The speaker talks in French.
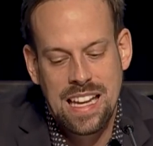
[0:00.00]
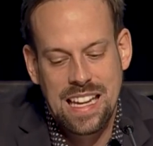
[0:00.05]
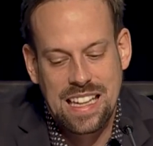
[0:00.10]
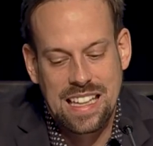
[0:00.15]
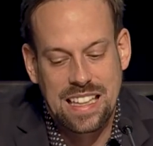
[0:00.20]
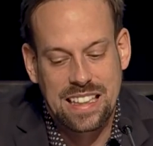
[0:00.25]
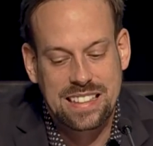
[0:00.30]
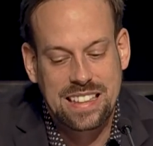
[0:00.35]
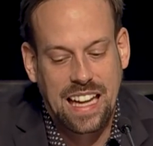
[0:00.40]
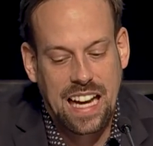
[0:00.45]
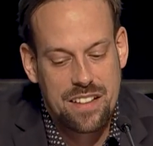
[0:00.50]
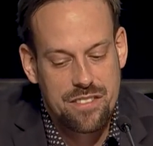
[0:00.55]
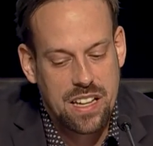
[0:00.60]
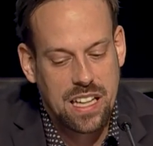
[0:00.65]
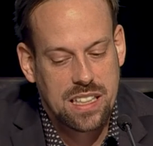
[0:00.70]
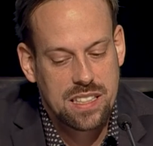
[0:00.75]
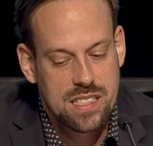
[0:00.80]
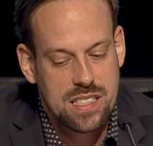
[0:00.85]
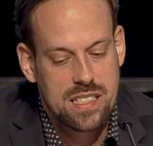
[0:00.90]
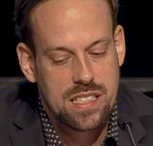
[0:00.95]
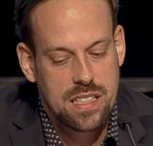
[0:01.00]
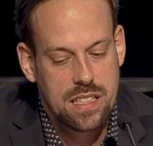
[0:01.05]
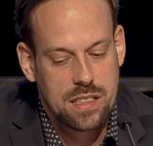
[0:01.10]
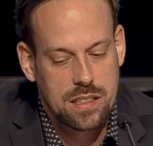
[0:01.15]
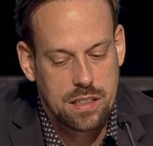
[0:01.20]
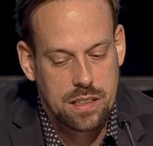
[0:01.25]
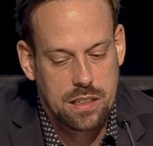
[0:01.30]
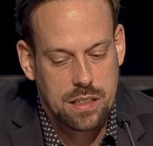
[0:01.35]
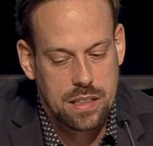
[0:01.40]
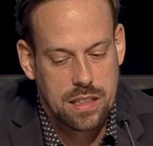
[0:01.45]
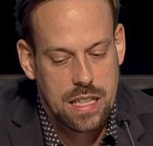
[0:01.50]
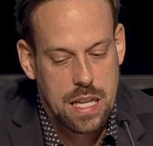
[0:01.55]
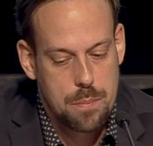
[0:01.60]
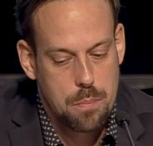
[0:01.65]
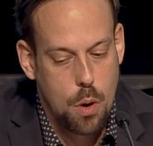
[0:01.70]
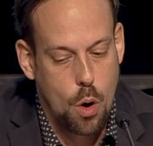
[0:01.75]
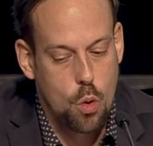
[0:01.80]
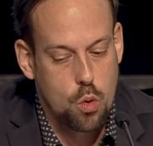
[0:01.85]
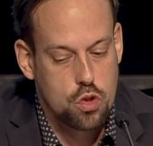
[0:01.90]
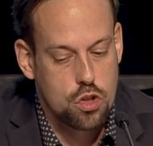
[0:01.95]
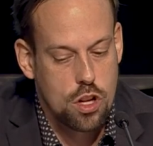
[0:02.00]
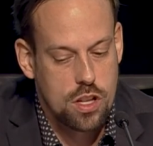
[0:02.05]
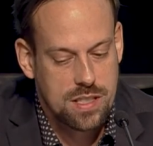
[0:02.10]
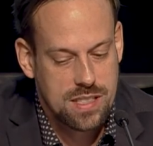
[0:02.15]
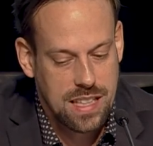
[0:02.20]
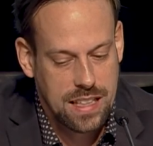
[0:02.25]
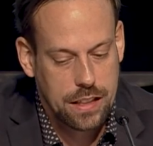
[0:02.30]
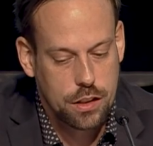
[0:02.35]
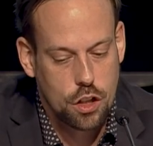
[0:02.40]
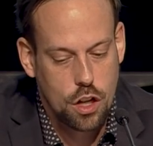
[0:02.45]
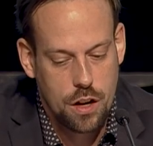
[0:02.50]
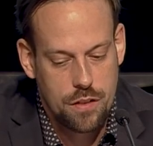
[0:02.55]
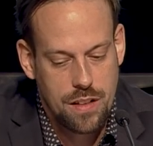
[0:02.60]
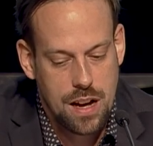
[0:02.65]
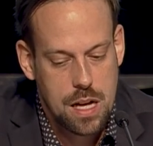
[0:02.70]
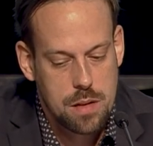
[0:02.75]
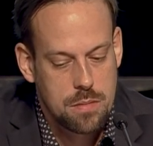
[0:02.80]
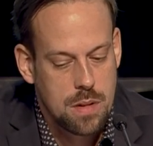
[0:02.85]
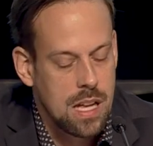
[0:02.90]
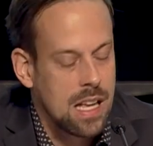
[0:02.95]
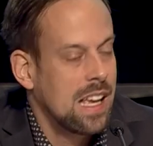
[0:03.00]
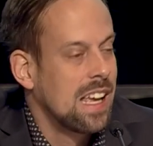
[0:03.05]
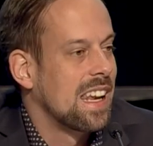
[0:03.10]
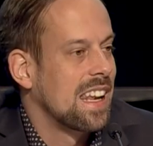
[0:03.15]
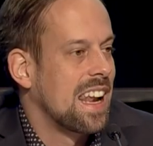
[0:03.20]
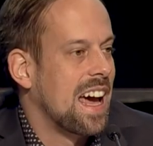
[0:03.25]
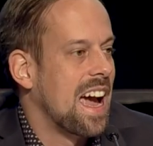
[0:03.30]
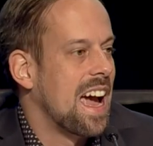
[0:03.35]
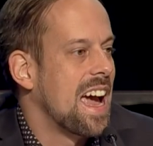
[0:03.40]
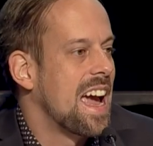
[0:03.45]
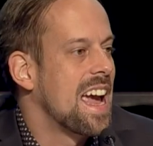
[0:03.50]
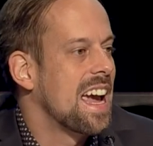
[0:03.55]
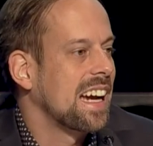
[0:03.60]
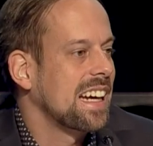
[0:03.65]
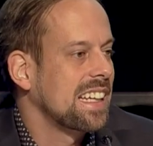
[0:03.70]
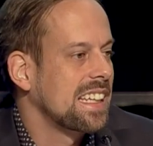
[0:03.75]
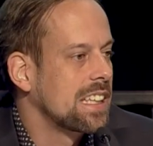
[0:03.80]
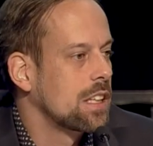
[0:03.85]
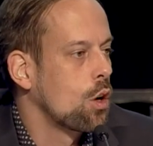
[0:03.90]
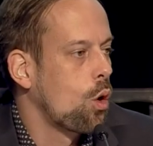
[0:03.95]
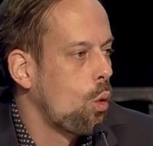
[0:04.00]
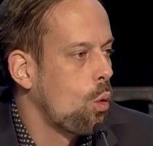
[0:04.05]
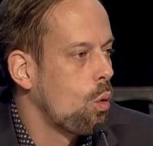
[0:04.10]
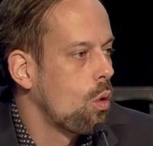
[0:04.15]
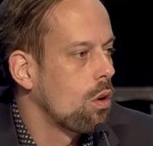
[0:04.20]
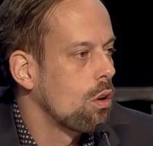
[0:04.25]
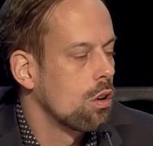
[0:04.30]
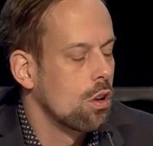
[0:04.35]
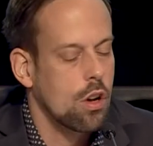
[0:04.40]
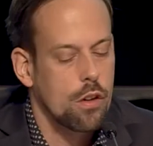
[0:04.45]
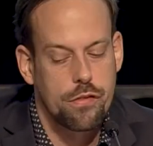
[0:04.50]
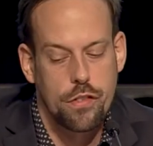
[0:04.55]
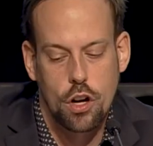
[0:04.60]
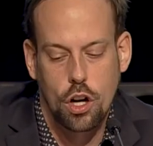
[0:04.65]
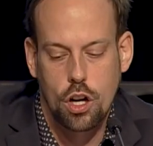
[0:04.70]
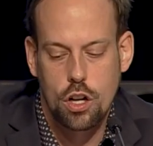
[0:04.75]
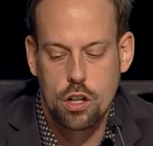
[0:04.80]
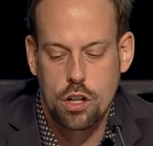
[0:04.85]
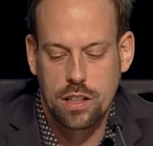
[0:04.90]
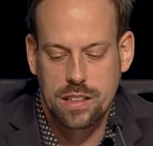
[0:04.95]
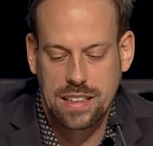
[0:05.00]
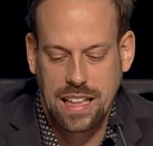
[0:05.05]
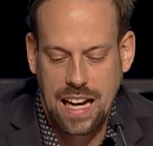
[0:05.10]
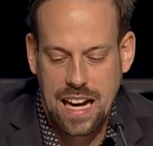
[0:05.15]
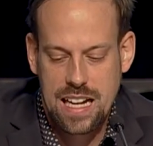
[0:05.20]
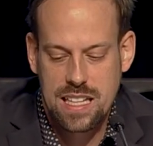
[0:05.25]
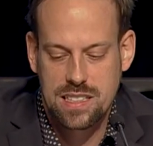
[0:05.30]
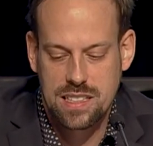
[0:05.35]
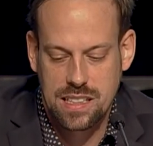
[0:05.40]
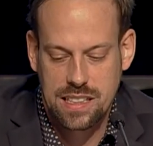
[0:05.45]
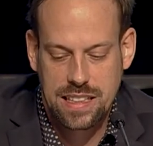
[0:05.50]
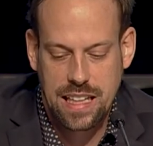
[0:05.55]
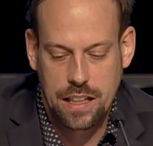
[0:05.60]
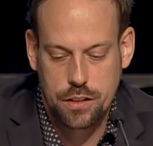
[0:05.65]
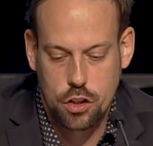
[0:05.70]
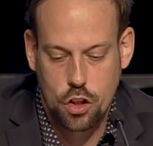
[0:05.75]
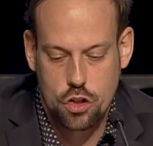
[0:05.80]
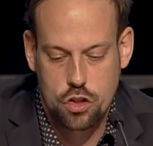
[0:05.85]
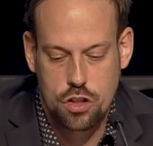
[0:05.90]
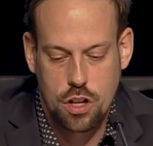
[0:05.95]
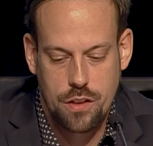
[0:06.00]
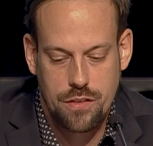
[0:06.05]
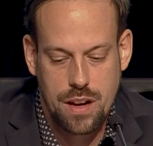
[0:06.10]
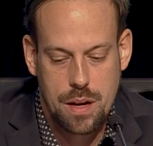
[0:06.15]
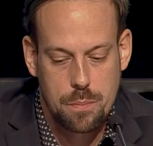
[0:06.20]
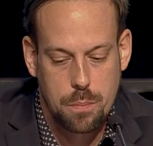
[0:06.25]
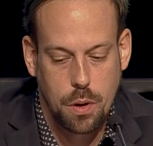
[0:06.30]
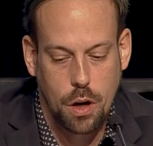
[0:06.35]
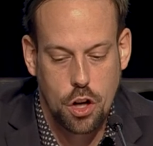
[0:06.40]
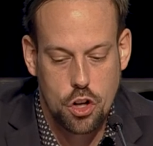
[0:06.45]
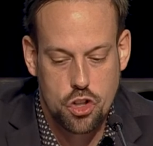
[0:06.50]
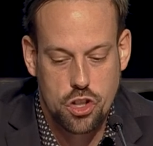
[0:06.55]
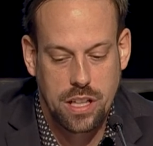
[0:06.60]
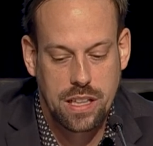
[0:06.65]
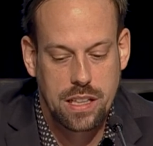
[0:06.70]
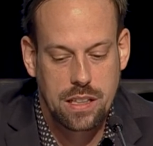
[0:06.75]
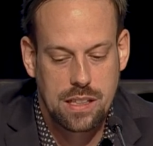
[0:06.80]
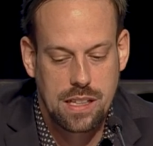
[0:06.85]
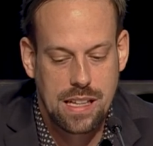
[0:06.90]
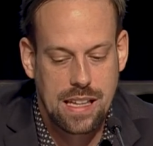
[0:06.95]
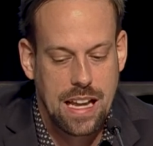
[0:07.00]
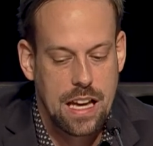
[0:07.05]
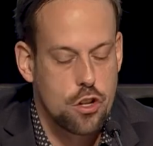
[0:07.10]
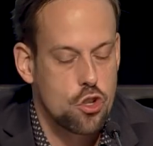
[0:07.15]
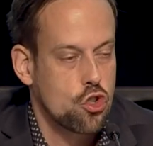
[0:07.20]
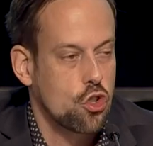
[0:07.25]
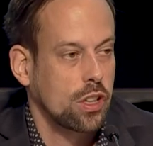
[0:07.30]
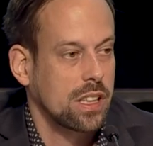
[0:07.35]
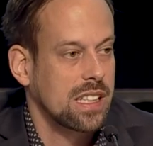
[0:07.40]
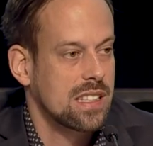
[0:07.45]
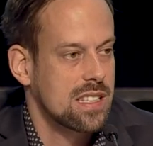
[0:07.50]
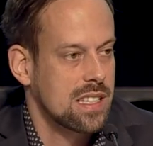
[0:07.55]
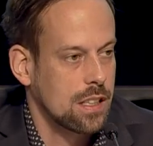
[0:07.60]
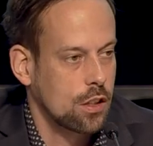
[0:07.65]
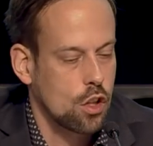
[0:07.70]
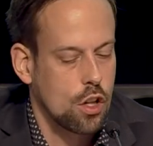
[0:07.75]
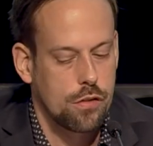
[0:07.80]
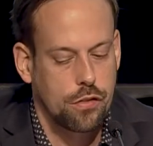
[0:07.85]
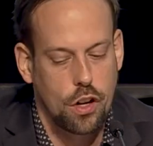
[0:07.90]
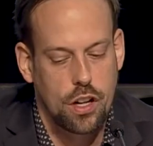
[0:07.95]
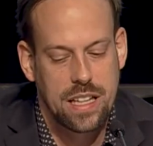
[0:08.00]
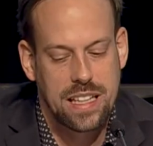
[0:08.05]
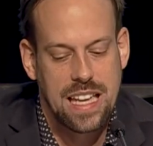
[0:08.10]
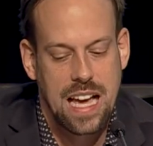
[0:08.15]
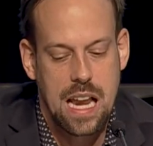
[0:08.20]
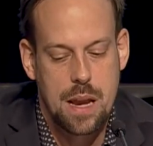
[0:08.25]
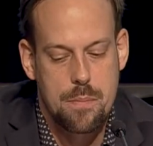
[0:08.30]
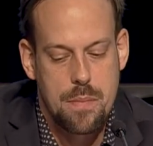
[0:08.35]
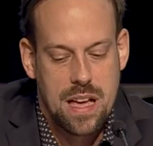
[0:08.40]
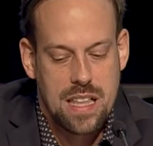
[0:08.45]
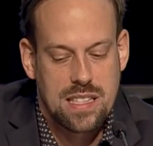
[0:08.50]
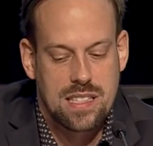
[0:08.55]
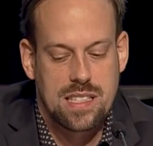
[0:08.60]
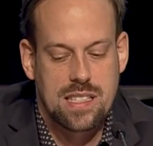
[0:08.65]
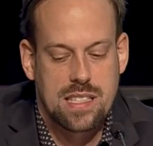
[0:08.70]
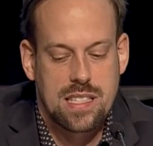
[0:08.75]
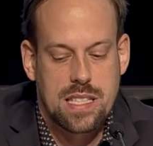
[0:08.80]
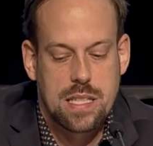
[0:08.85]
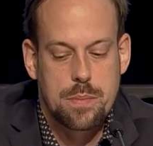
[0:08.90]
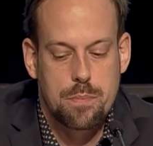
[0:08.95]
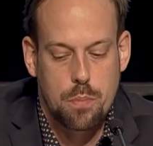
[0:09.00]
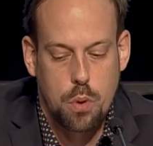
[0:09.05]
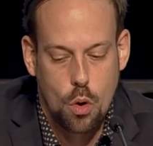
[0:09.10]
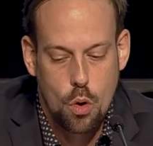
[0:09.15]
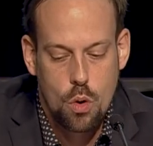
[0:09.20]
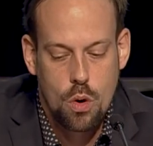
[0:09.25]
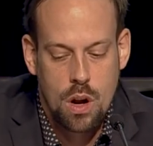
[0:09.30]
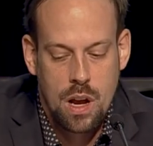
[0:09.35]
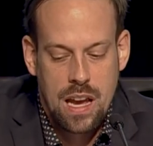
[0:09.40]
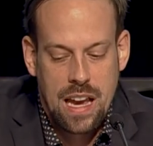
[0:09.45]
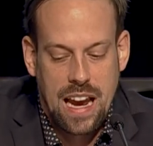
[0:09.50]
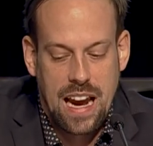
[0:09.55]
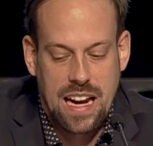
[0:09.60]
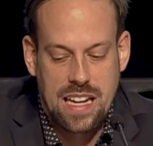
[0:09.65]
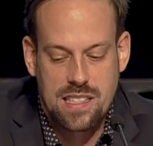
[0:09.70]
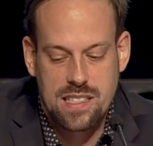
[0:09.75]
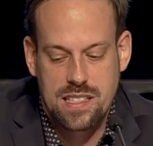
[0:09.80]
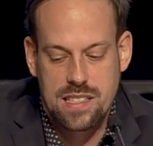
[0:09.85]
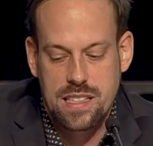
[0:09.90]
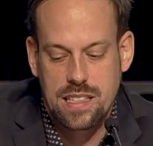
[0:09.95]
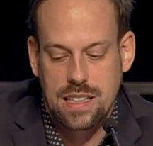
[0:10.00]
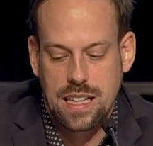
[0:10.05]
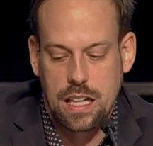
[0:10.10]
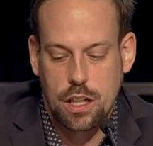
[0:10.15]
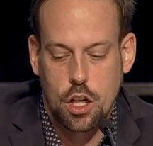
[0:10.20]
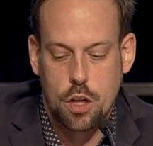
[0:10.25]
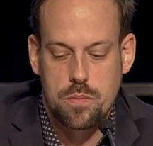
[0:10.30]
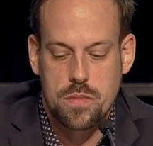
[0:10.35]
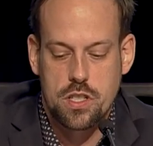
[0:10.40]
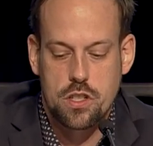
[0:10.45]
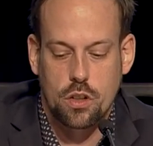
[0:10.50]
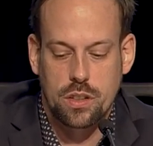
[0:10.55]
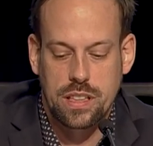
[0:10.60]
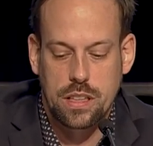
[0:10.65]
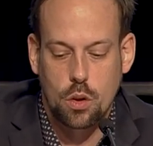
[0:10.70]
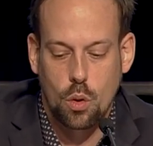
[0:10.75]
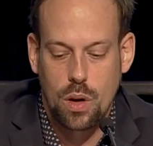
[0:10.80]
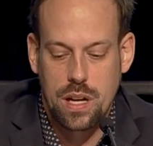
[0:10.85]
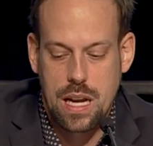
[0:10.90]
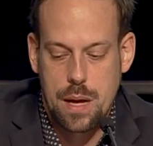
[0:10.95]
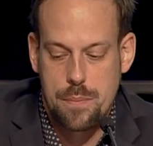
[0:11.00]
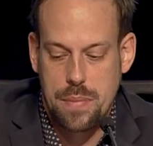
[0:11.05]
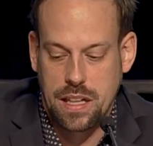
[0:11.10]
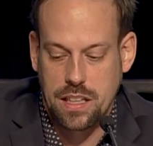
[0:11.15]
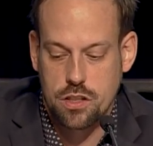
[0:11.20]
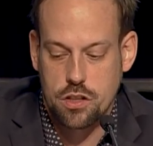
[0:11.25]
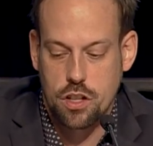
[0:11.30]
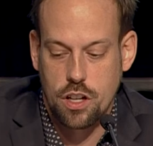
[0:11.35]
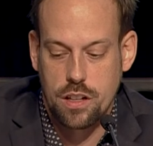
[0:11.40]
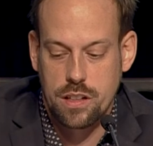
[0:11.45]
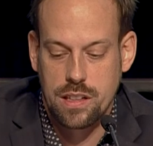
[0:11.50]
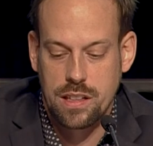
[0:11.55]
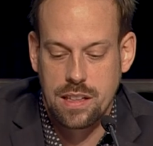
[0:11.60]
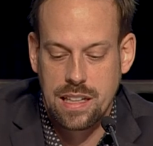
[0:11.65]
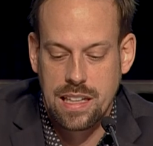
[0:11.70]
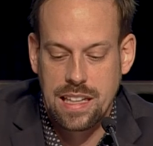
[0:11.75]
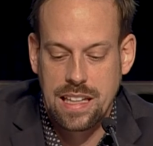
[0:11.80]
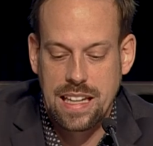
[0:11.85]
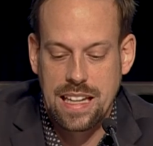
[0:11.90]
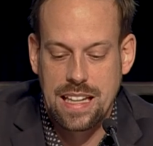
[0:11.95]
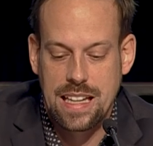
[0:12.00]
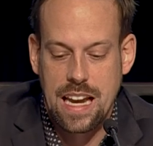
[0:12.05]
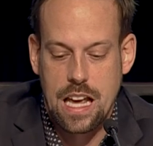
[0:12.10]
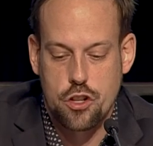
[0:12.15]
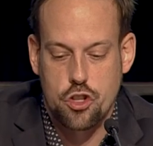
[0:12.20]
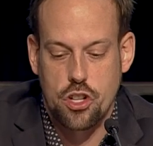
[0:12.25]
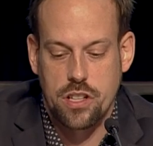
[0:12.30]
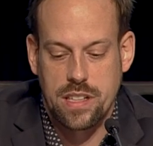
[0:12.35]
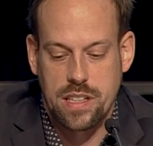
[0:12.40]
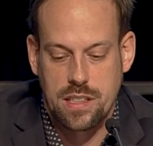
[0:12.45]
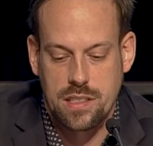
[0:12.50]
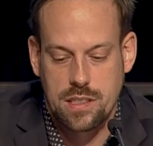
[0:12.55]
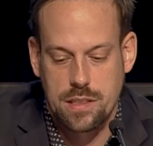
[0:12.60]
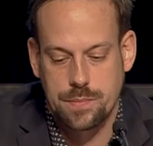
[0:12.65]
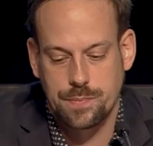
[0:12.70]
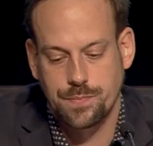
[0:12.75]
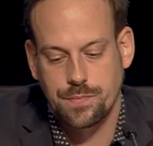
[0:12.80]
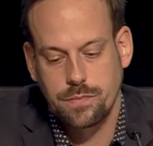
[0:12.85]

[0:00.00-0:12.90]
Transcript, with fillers: Les traversiers déposent le 5 novembre. La RIO le fera le 13 et le 14 novembre prochain. L'aide juridique le fera également d'ici peu, ainsi que la Commission des droits de la personne et de la jeunesse.